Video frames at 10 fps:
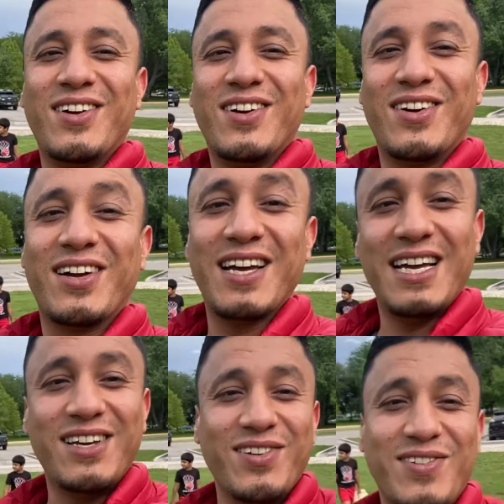
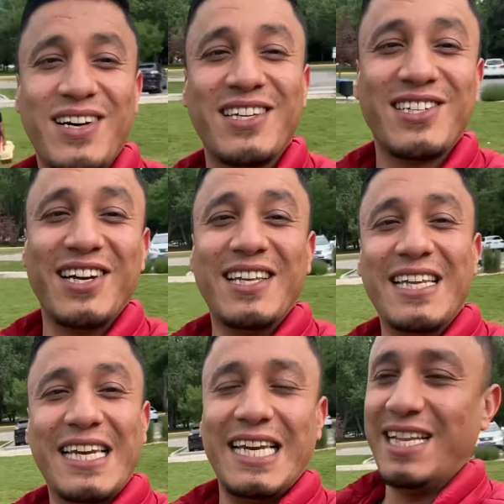اوكي شوف هذا
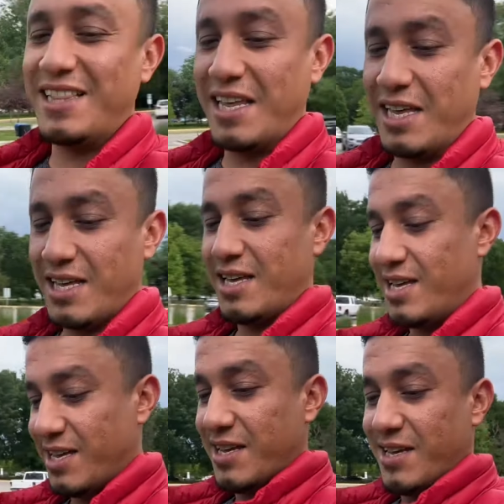شايلين العدة
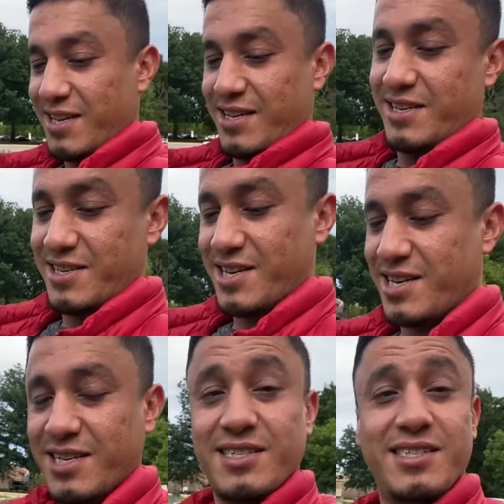
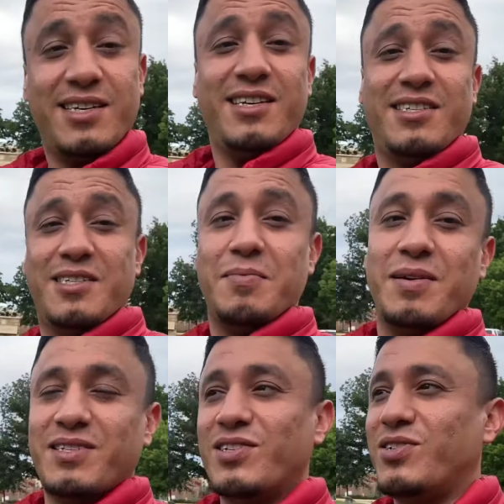جينا نصيد
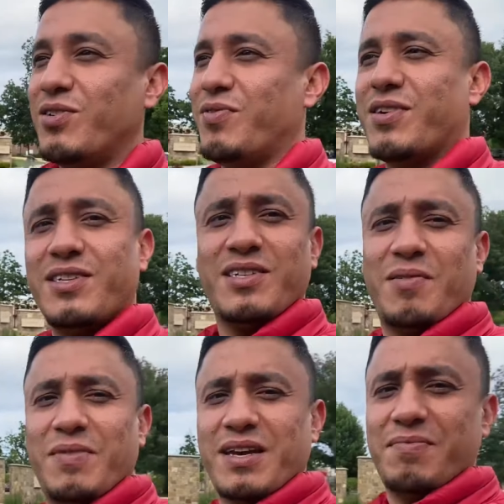سمك نشوف الرزق
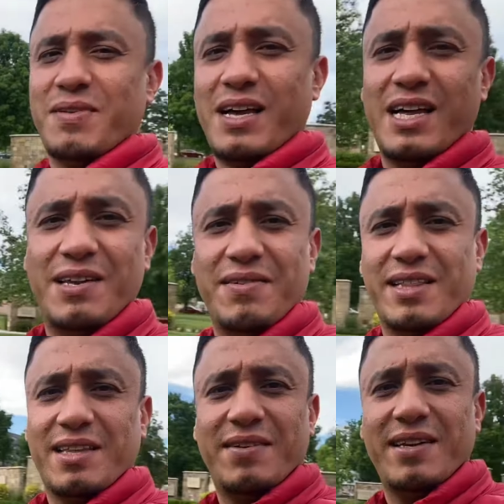من رب العالمين
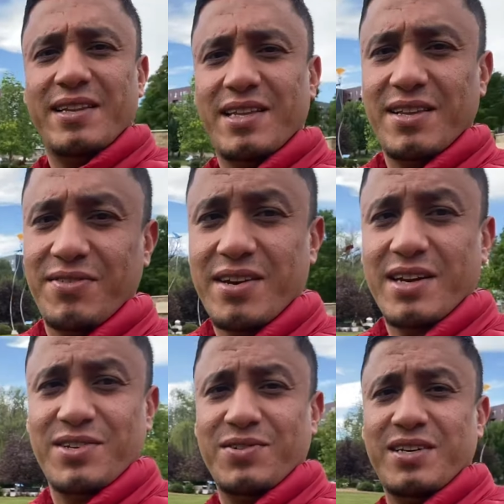طبعا انت
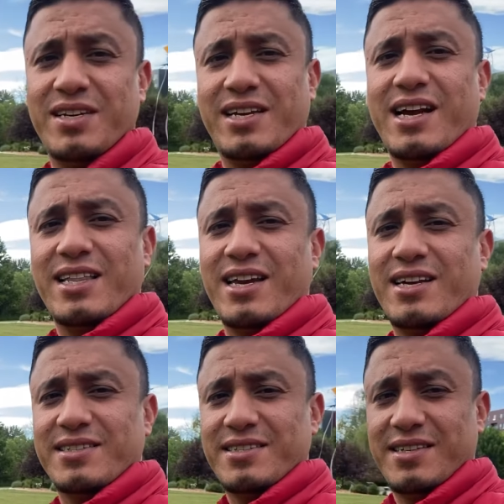تفرج وين القعدة راح
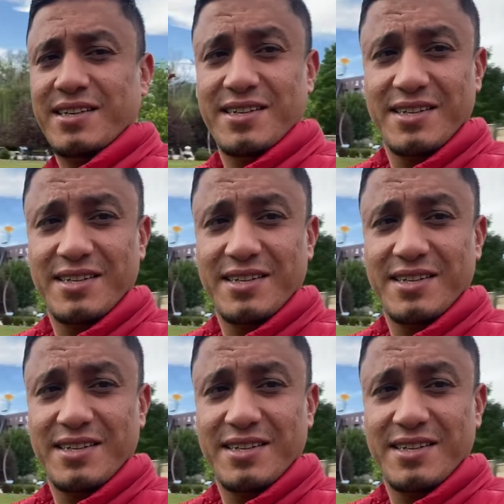تصير